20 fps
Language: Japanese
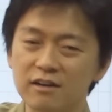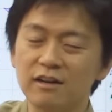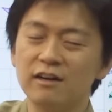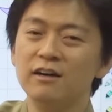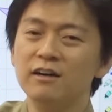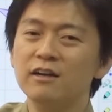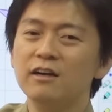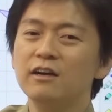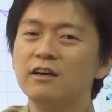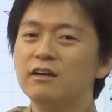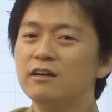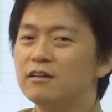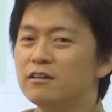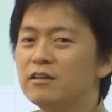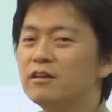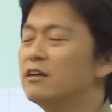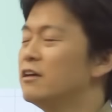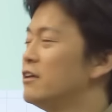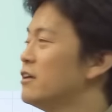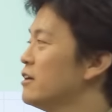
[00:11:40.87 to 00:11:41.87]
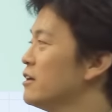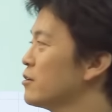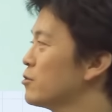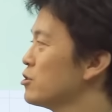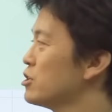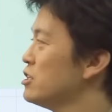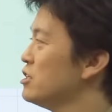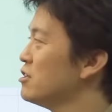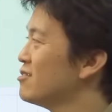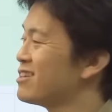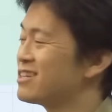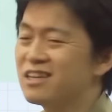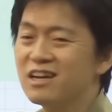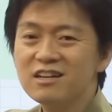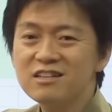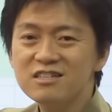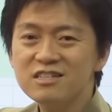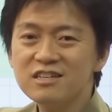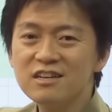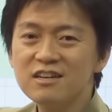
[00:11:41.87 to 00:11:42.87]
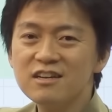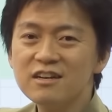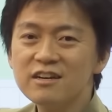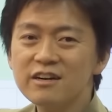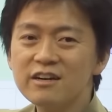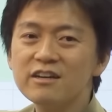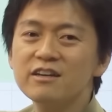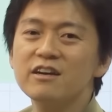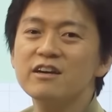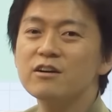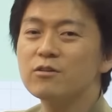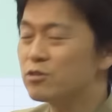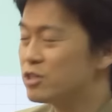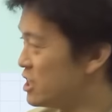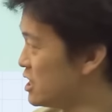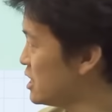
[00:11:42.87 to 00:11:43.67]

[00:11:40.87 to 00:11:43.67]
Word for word: か。で、ややこしいのはさん次元やからややこし